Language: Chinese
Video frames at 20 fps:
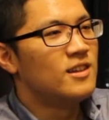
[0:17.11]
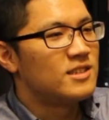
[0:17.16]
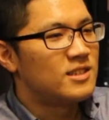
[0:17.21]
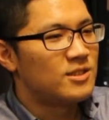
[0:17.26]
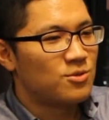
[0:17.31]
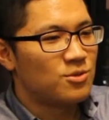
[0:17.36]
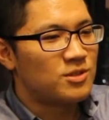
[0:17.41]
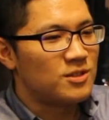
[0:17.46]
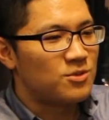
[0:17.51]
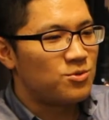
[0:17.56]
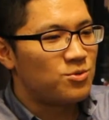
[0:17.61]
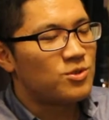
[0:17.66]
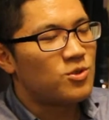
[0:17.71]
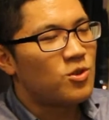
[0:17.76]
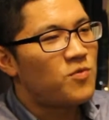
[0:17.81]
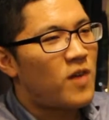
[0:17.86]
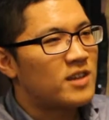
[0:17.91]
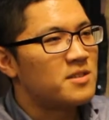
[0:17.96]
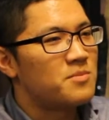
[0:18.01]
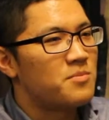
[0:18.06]
结果进去之
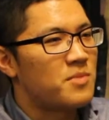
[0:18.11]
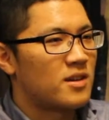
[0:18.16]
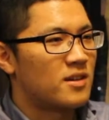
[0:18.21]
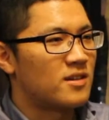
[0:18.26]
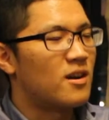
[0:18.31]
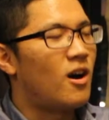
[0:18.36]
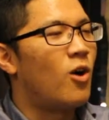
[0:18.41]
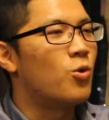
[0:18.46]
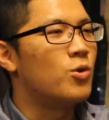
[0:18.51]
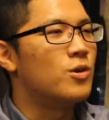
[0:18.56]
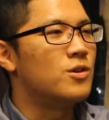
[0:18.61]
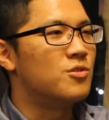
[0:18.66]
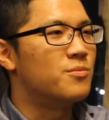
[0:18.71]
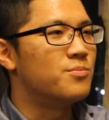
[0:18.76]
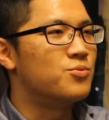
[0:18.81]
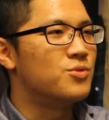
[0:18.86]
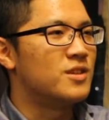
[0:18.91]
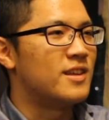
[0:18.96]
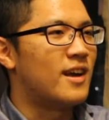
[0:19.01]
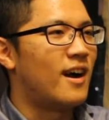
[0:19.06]
后发现每个人刚好会的都
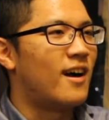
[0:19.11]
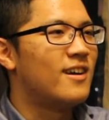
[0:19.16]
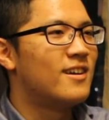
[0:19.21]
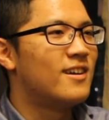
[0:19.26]
不一样，